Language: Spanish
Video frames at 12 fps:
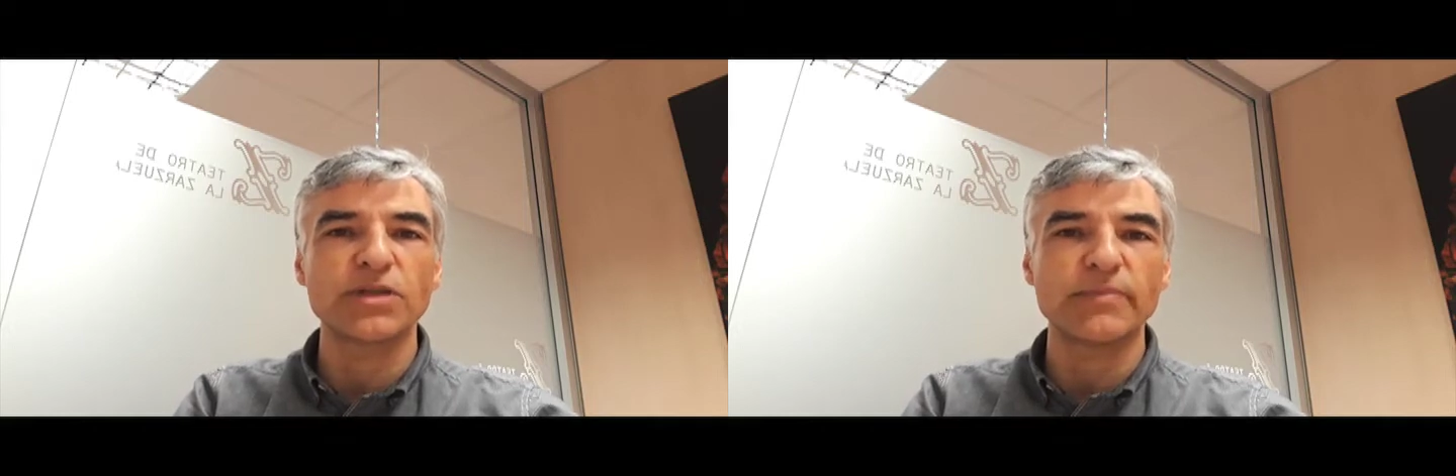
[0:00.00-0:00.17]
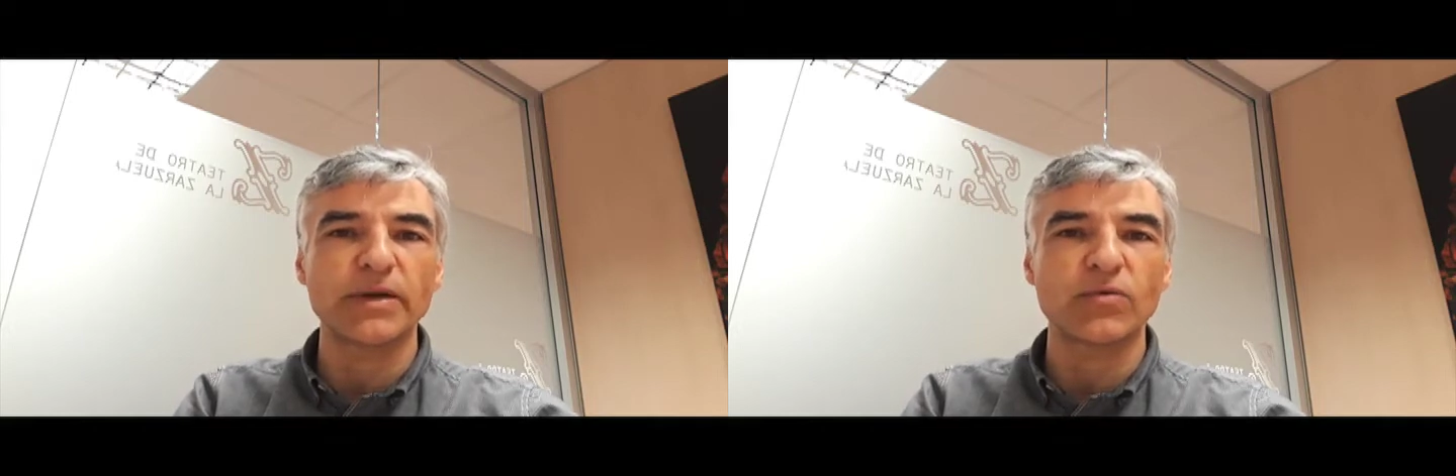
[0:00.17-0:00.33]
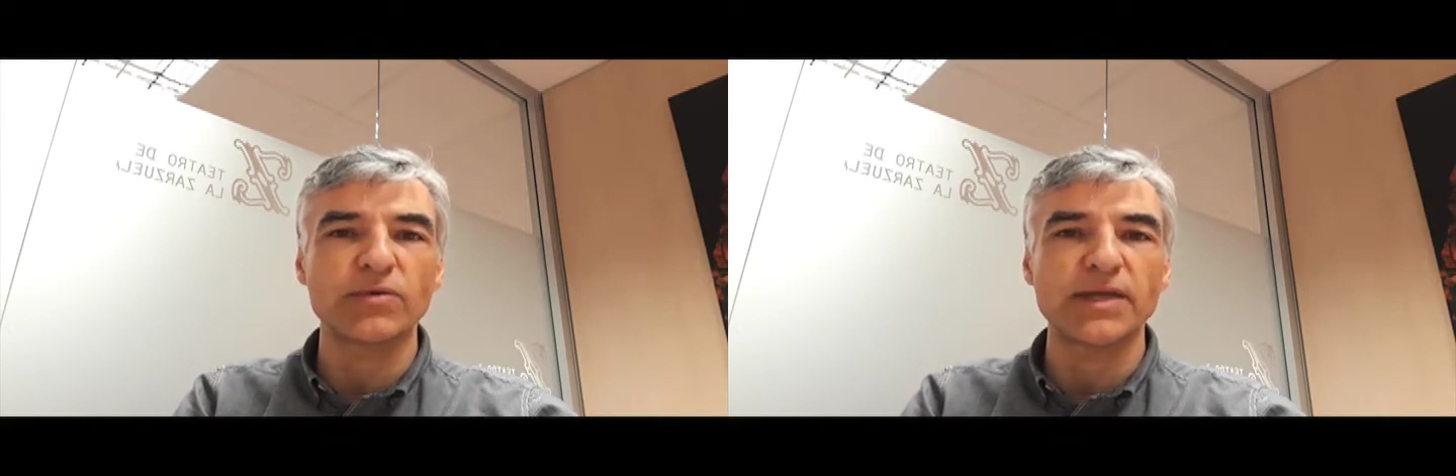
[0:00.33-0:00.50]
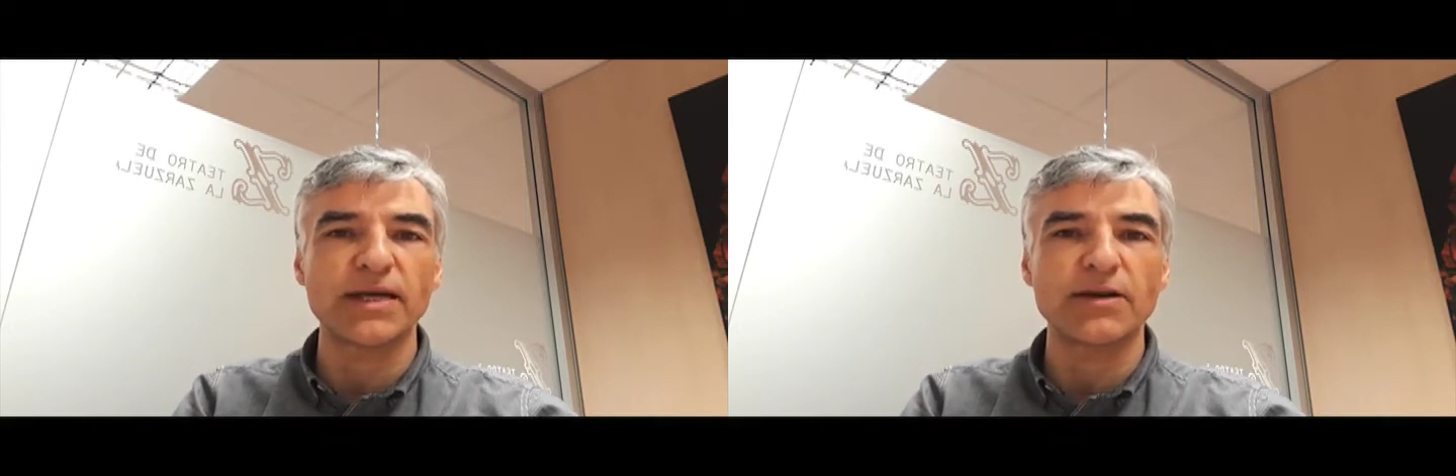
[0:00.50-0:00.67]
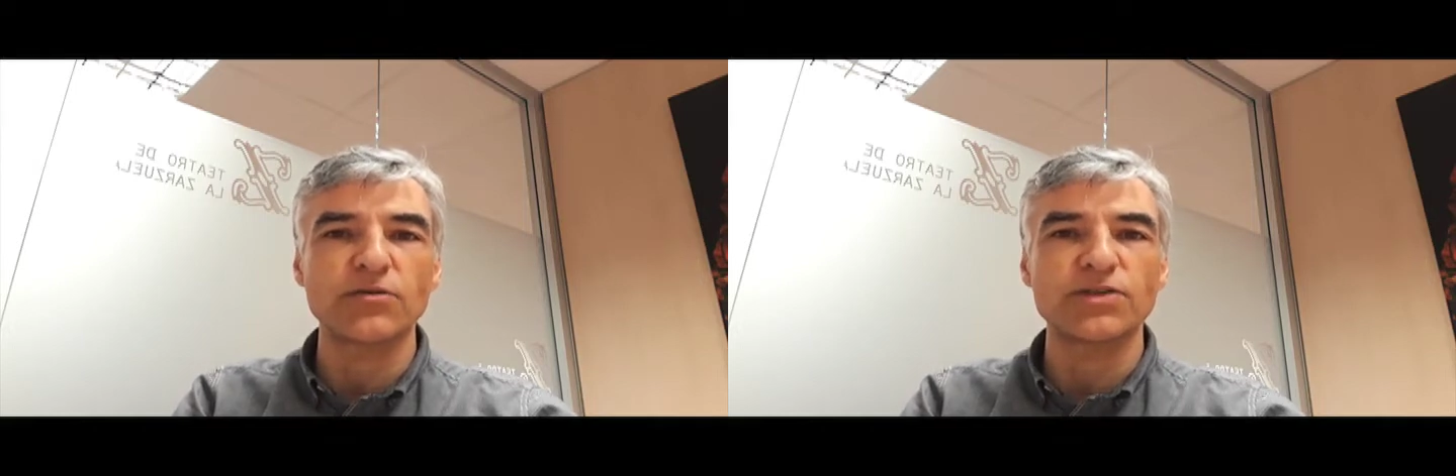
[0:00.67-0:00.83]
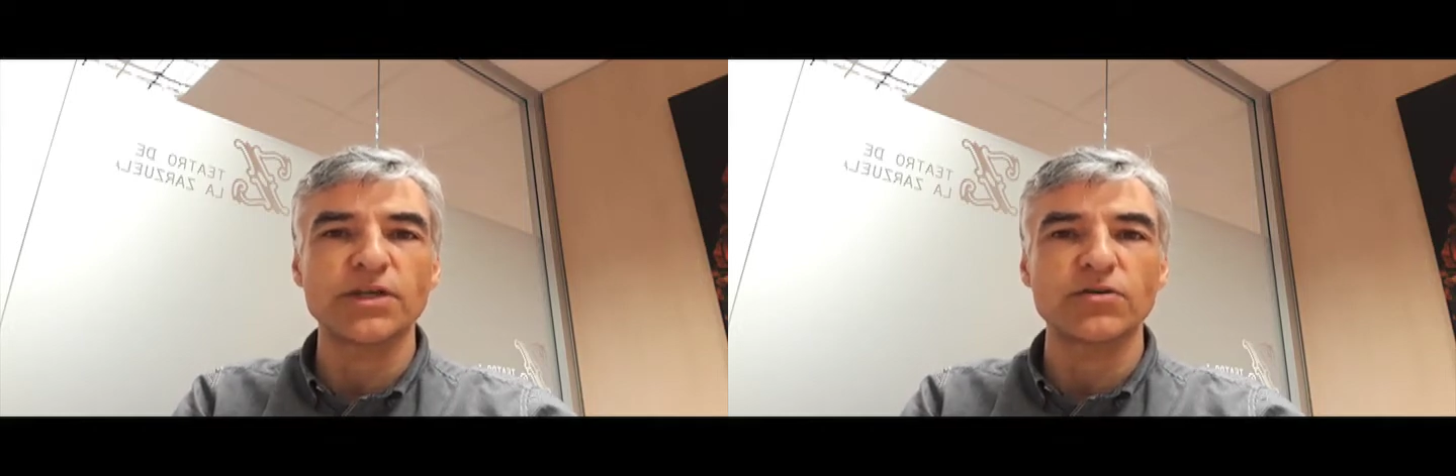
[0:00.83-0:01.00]
preguntar a
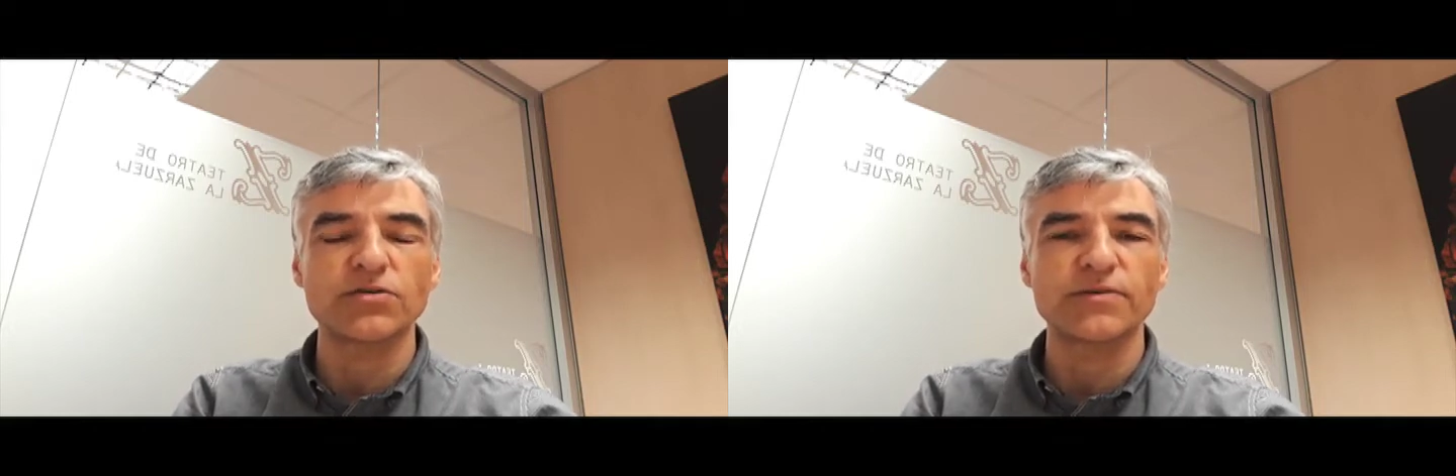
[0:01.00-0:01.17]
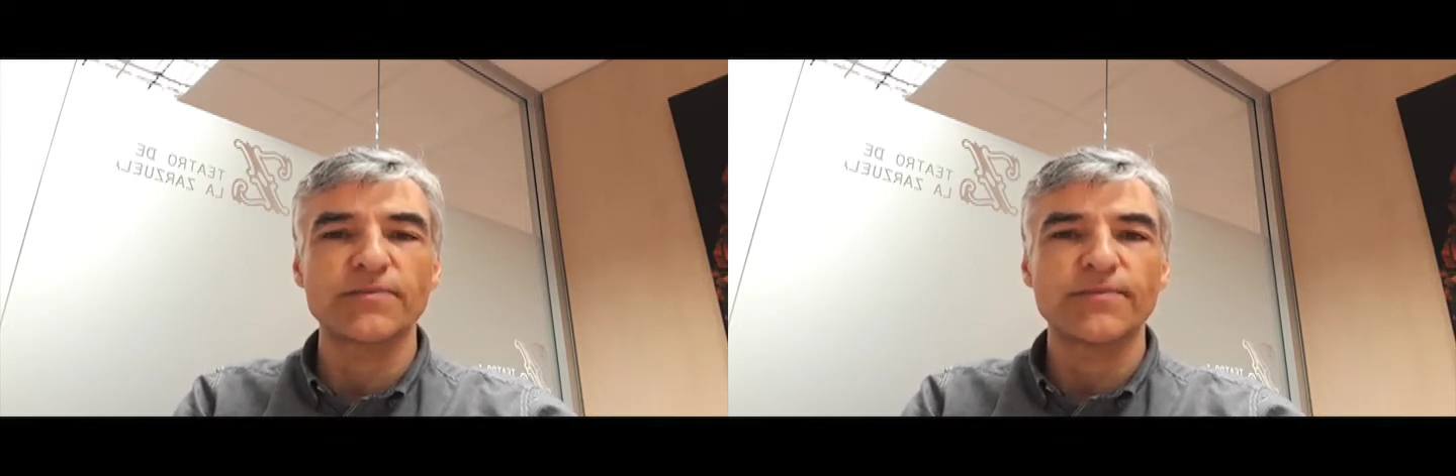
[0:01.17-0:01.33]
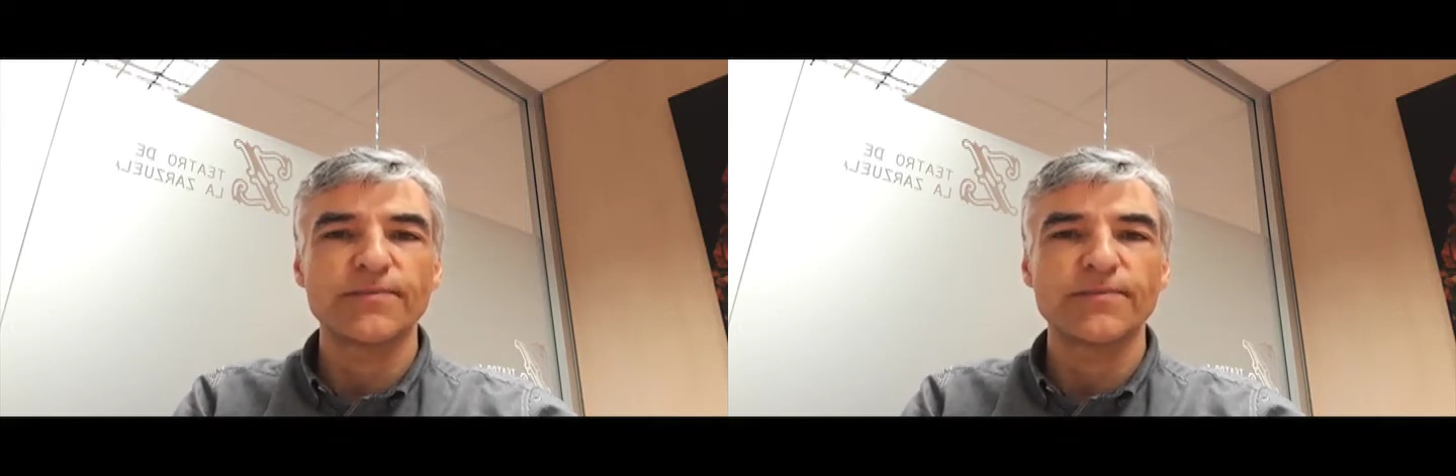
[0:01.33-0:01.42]
los chicos,